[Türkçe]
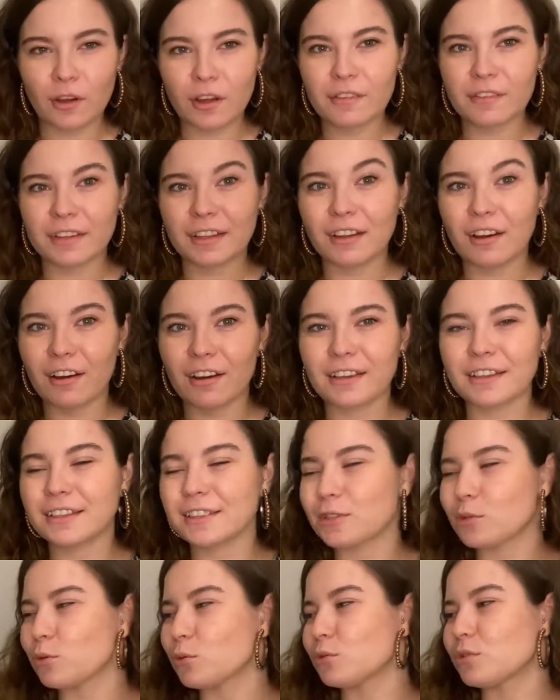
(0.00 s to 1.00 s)
Evet ayin
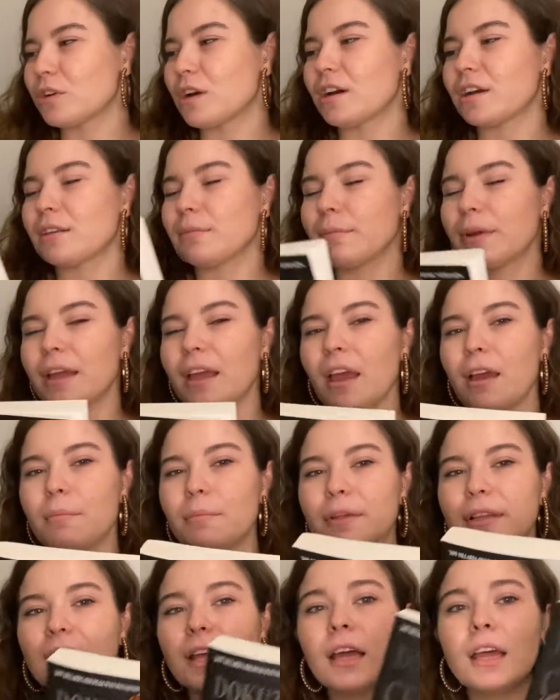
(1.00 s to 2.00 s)
sözcüğü aklıma
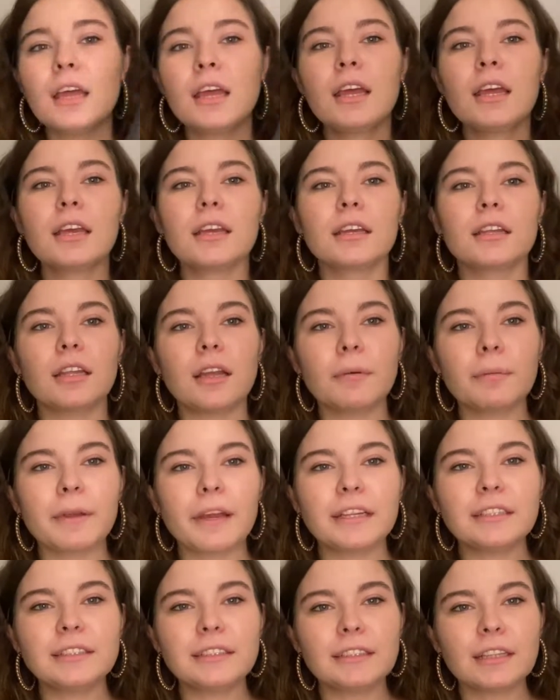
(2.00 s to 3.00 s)
gelmedi. Kitap
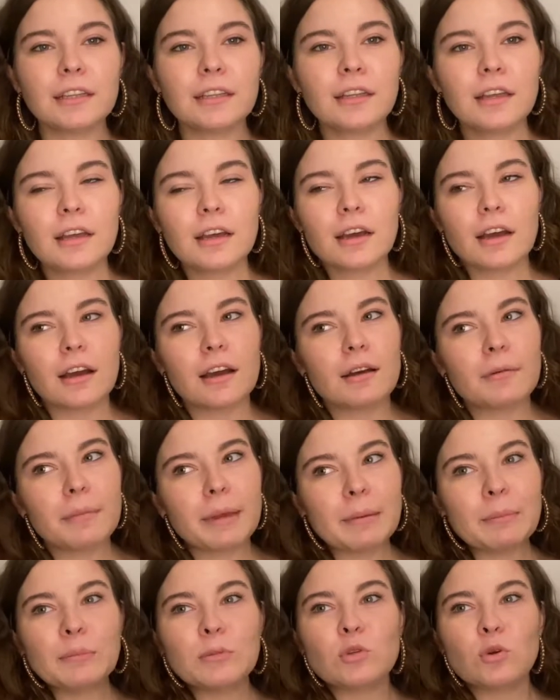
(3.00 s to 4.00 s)
gerçekten e,
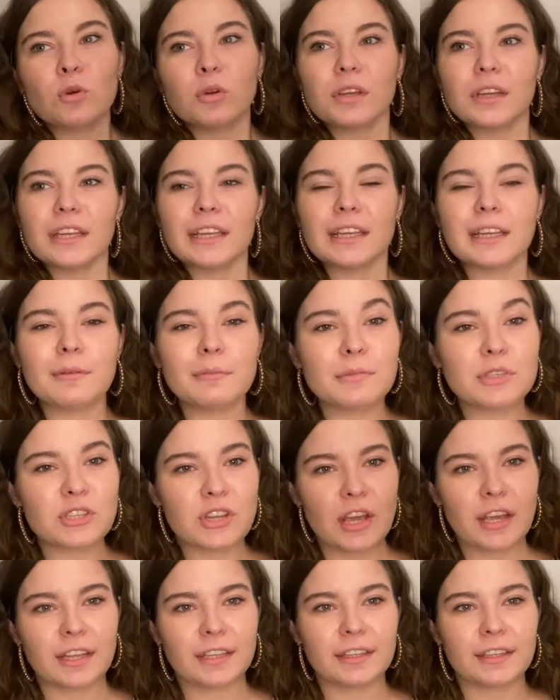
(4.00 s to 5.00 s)
benim çok ilgimi
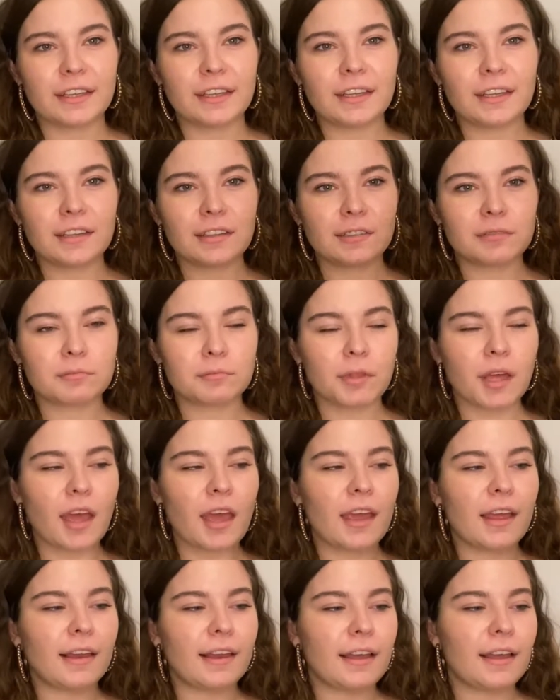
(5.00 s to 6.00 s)
çekti.
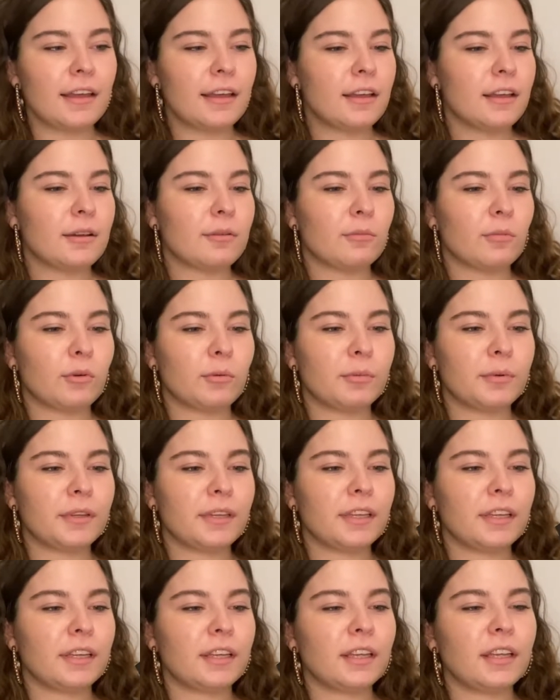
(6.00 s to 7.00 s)
Hele Böyle
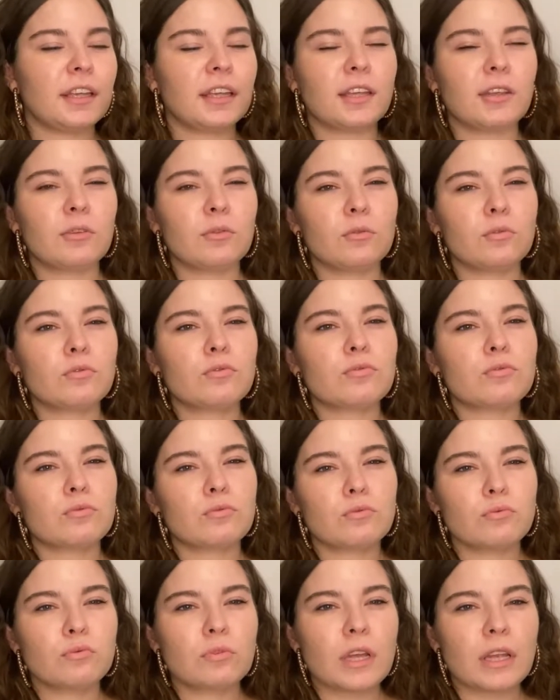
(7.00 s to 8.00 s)
bir ilk
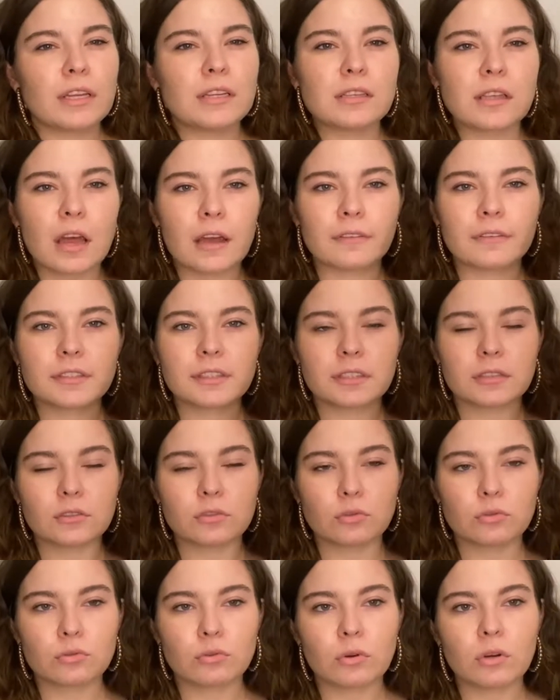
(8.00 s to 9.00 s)
100-150 sayfasını
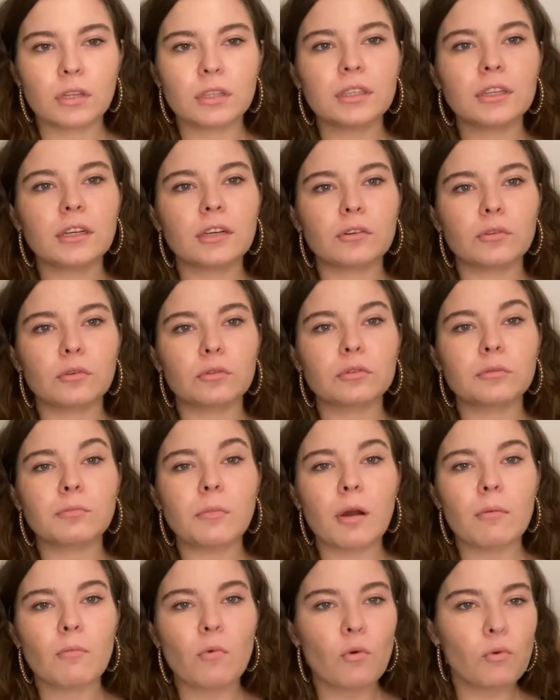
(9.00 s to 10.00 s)
çok zorlanarak okudum
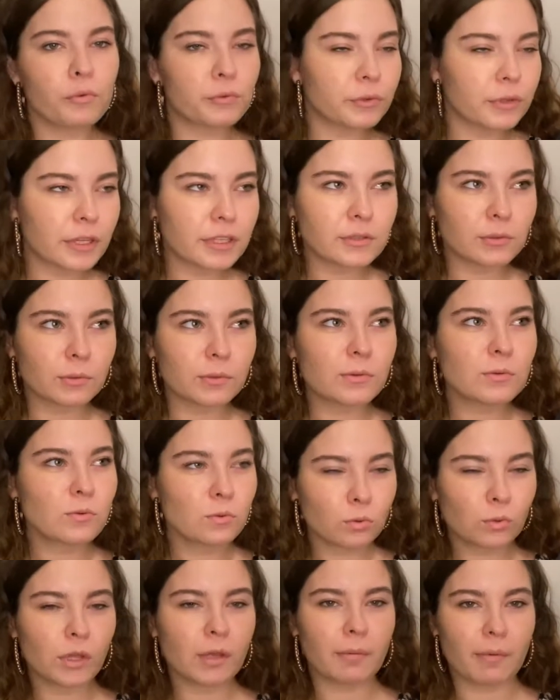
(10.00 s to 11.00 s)
ama ondan sonra
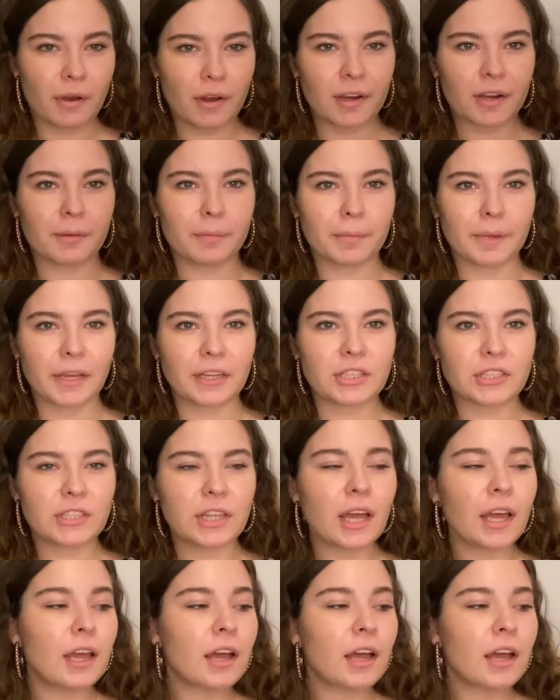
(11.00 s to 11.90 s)
su gibi akıp geçti.